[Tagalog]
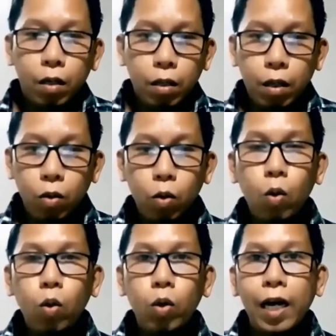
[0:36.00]

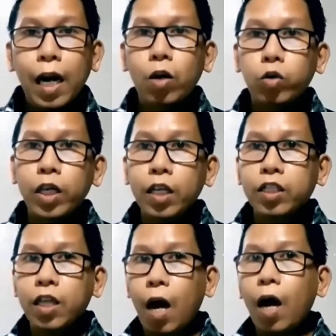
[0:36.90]
nanunungkulan lalo tigit
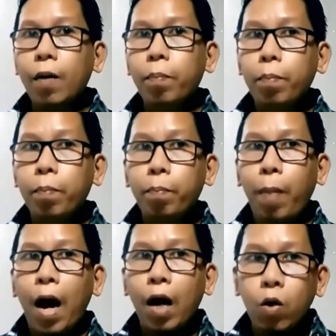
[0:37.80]
siya ang
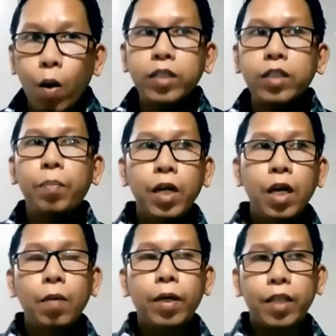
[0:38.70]
Pangalawa sa
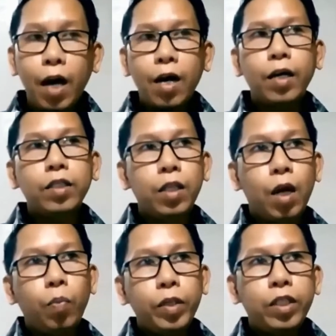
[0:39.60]
pinakamataas
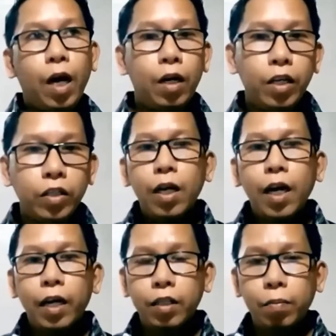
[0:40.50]
na opisyalis ng
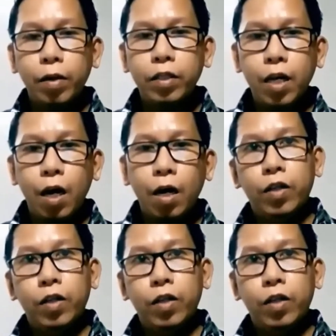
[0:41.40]
ating bansa.